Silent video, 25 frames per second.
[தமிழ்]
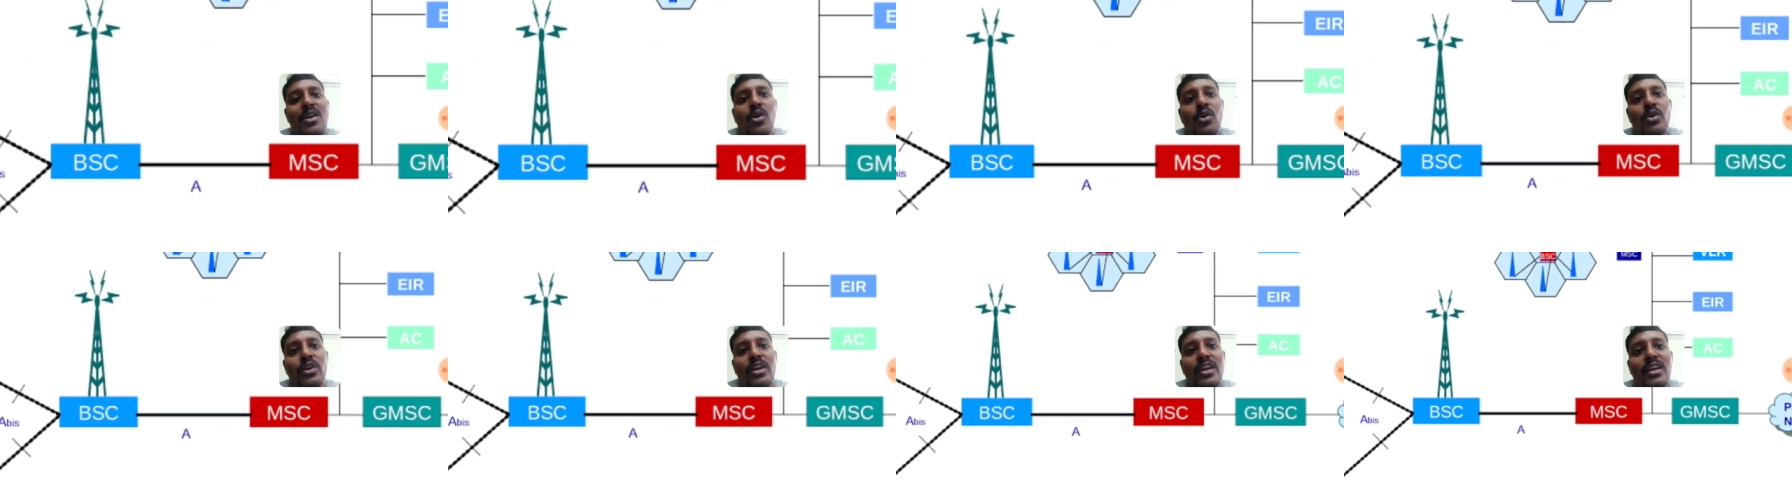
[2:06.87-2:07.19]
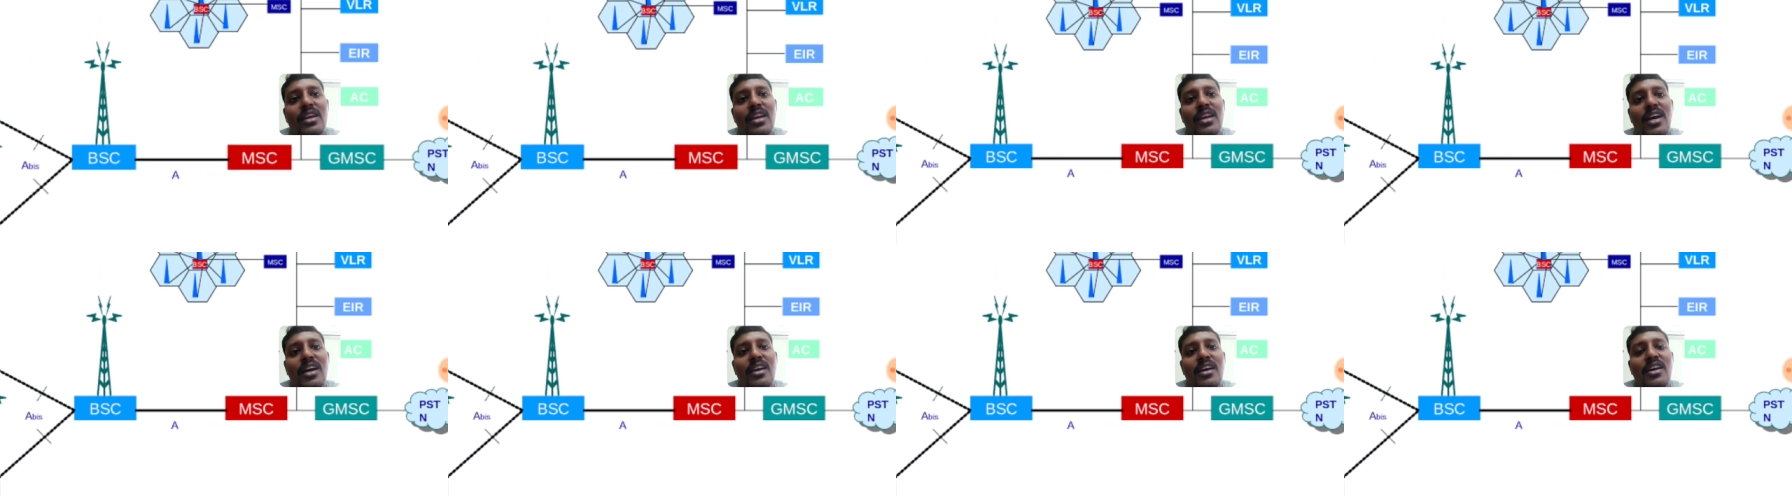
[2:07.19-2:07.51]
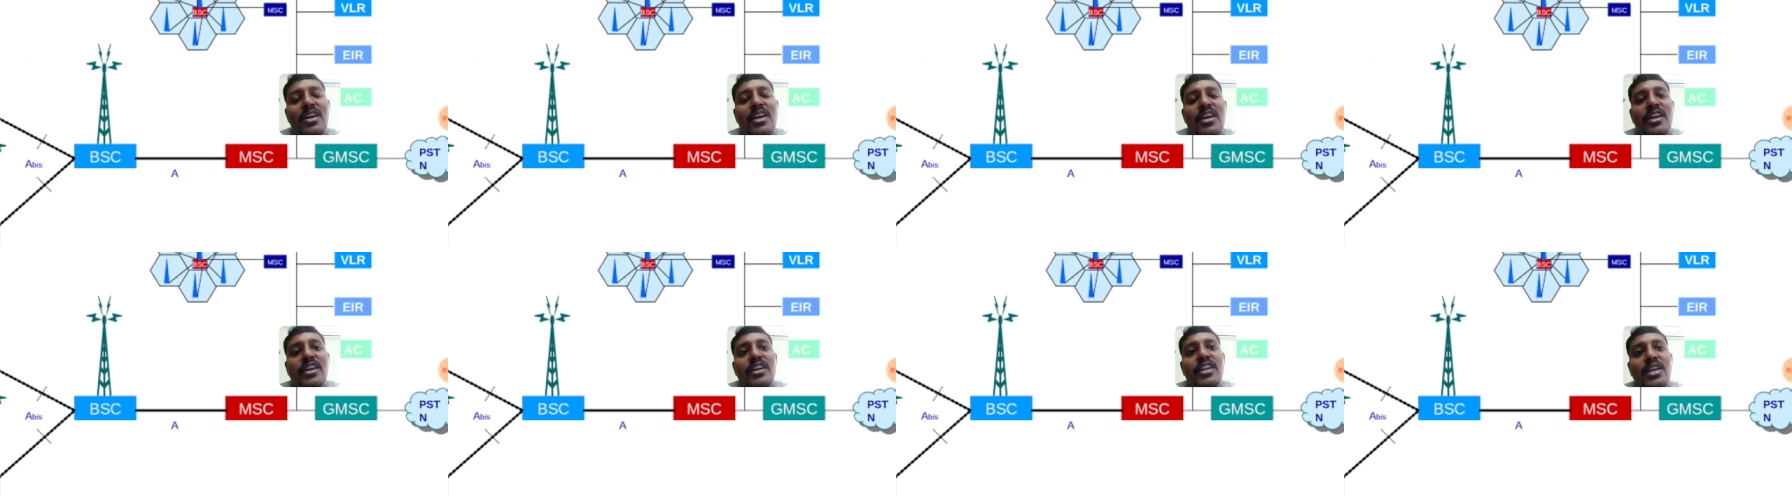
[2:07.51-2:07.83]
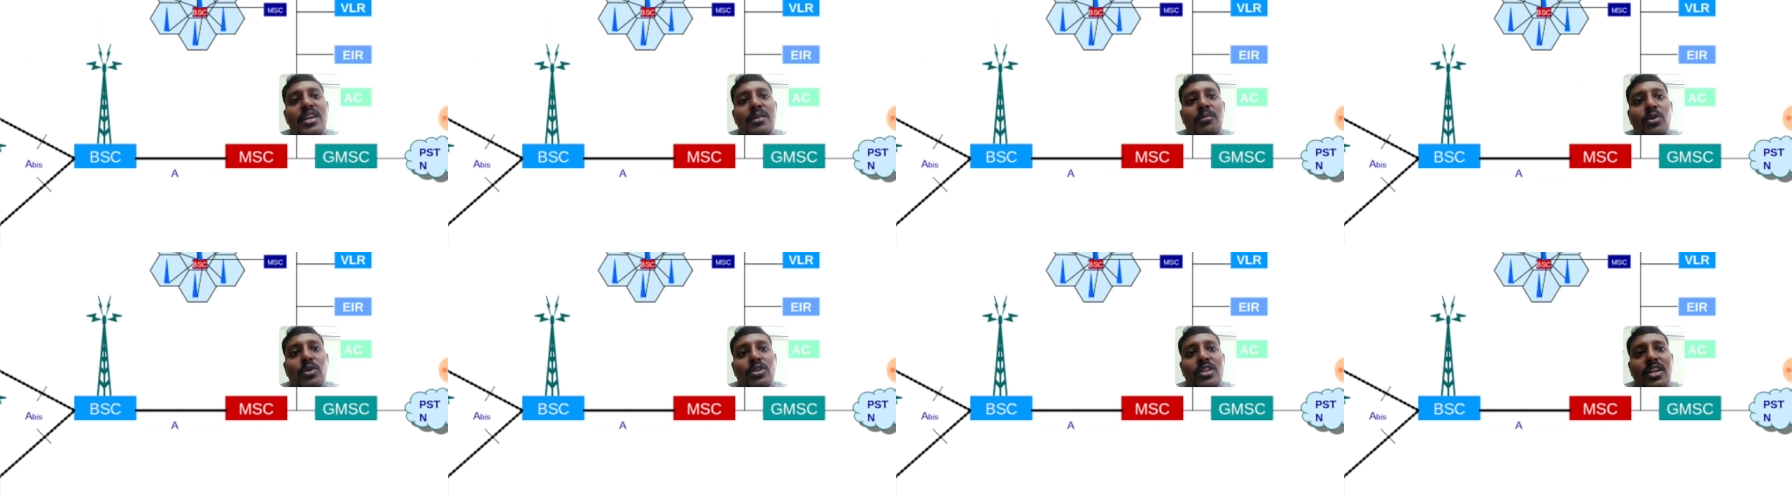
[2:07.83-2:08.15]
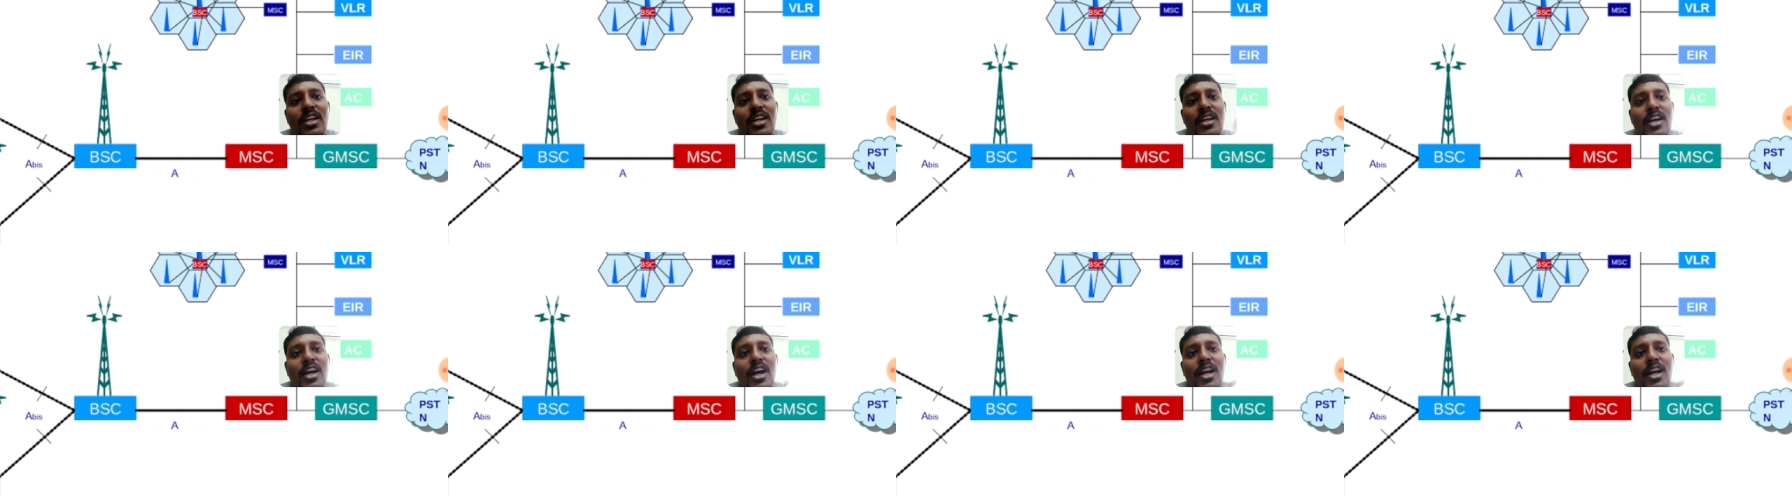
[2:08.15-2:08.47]
ஓகேங்களா நீங்கள்
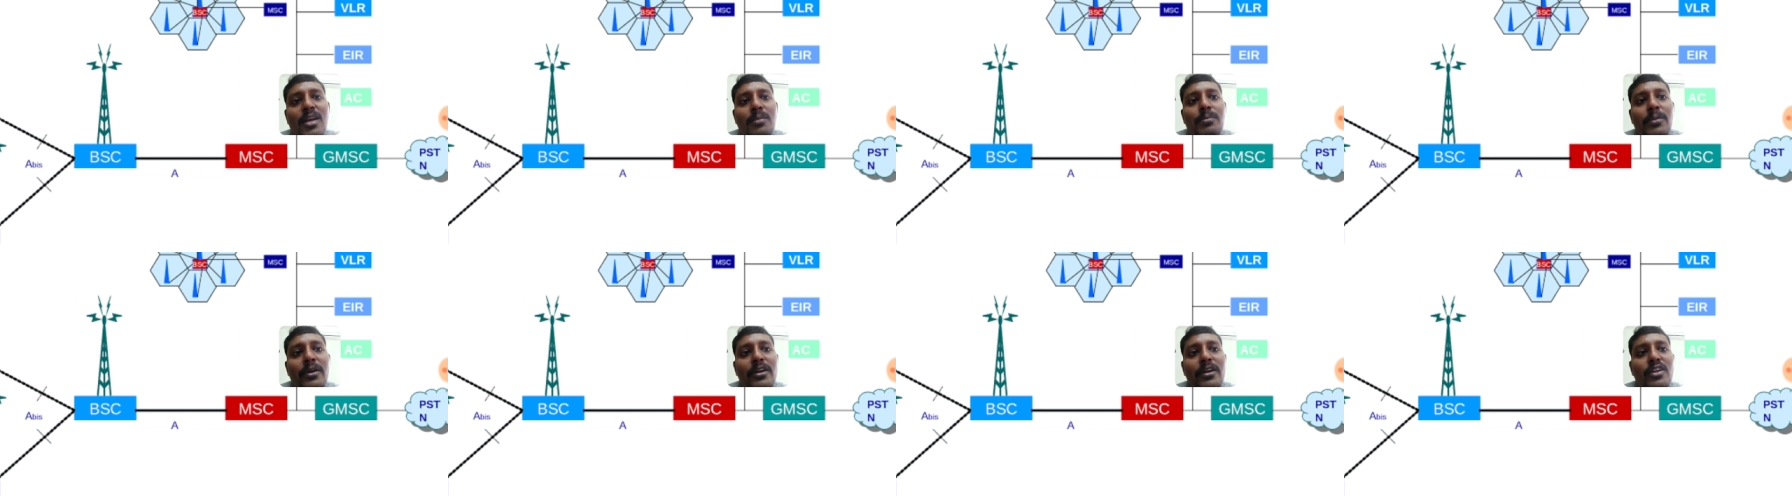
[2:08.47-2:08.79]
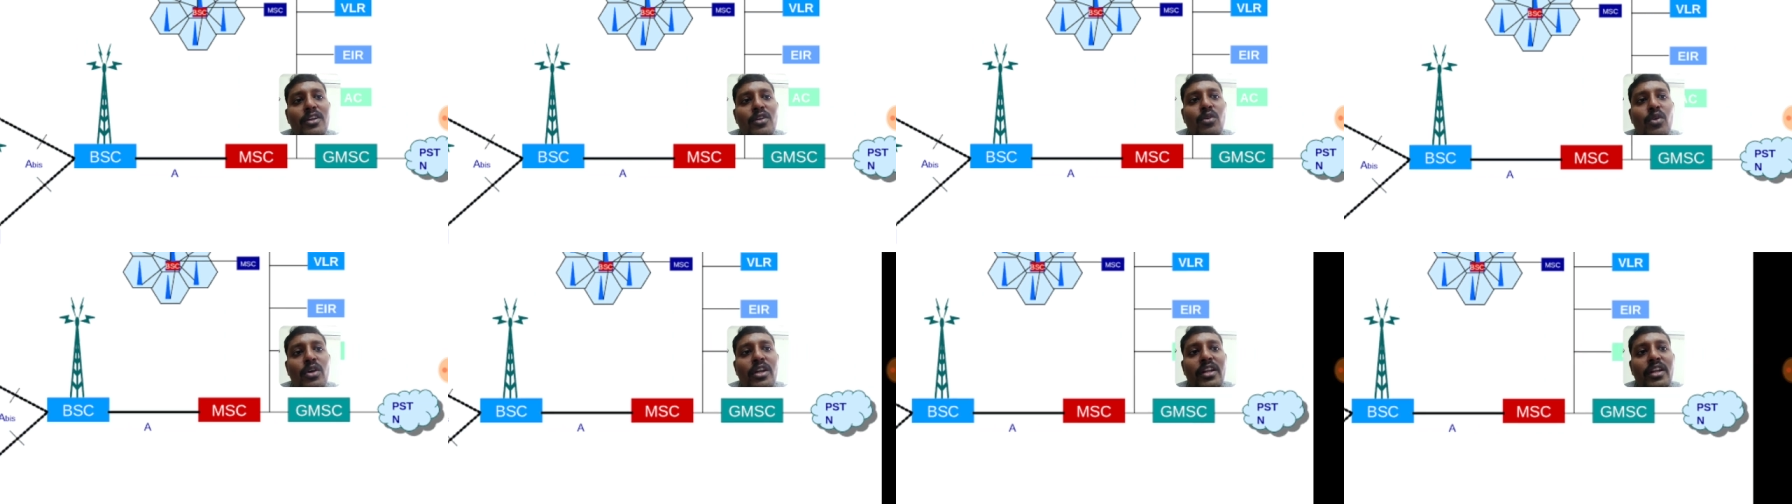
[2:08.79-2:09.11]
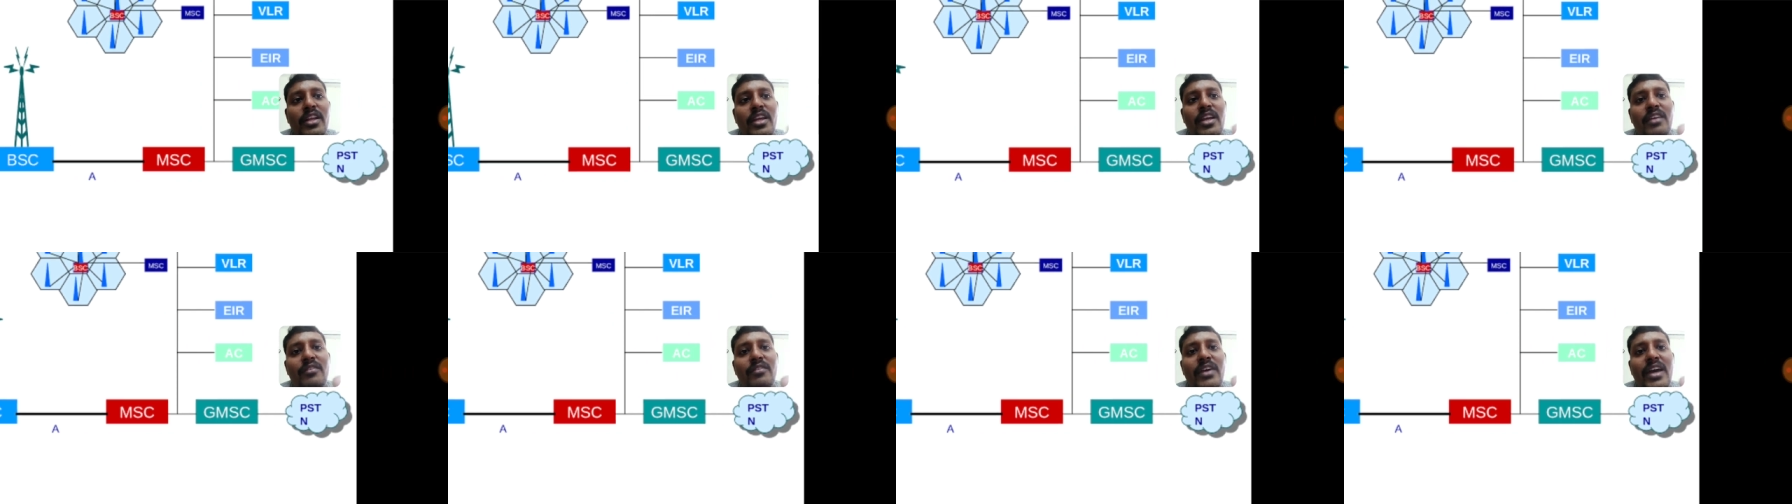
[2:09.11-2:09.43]
முதல்ல கால் பண்ணின உடனே